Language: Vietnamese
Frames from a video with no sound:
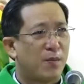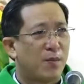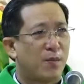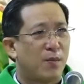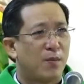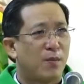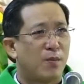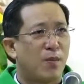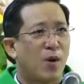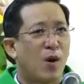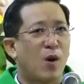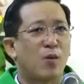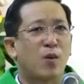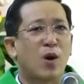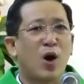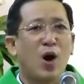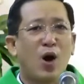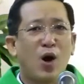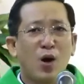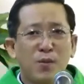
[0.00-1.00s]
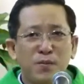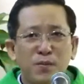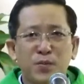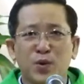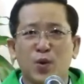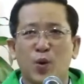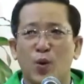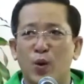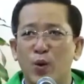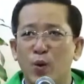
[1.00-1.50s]
một ôm
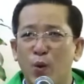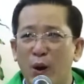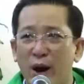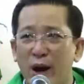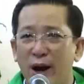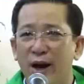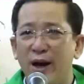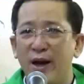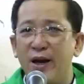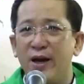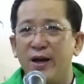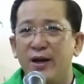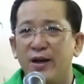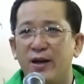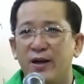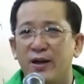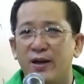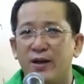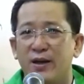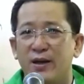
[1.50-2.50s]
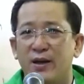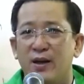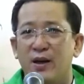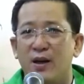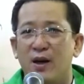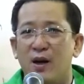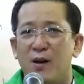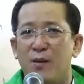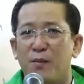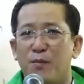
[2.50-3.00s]
củi quế,
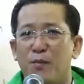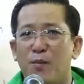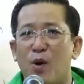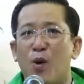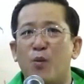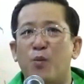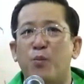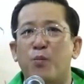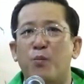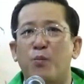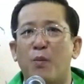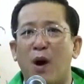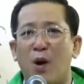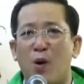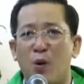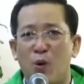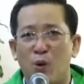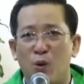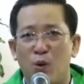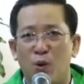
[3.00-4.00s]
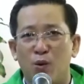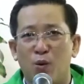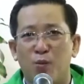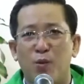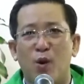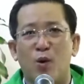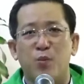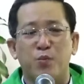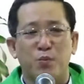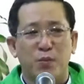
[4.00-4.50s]
một bầu
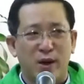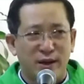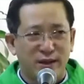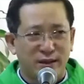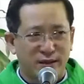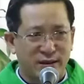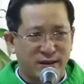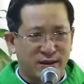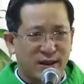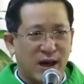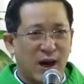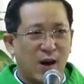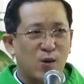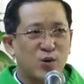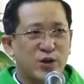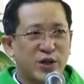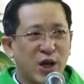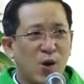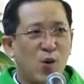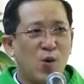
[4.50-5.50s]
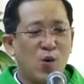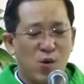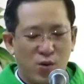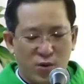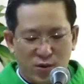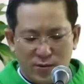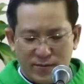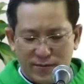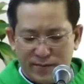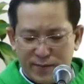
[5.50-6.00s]
một bình gạo trâu.
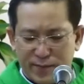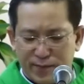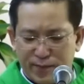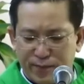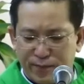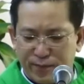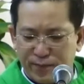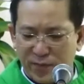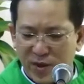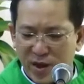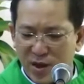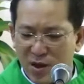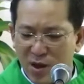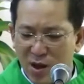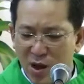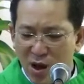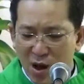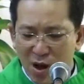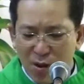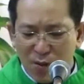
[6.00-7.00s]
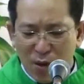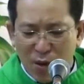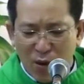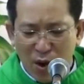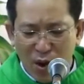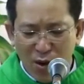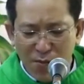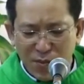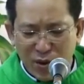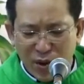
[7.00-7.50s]
Một
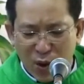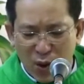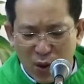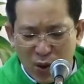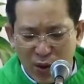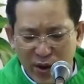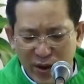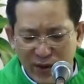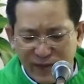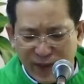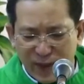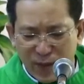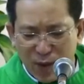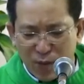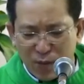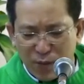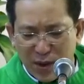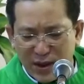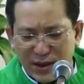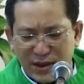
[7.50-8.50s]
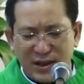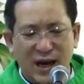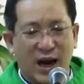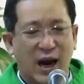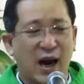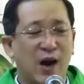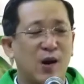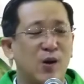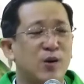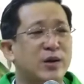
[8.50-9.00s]
ôm củi và một bình
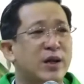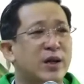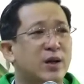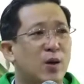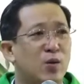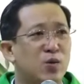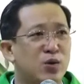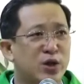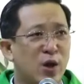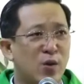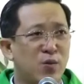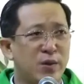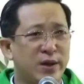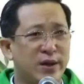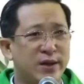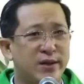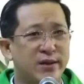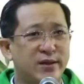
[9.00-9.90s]
gạo thì cũng sống được.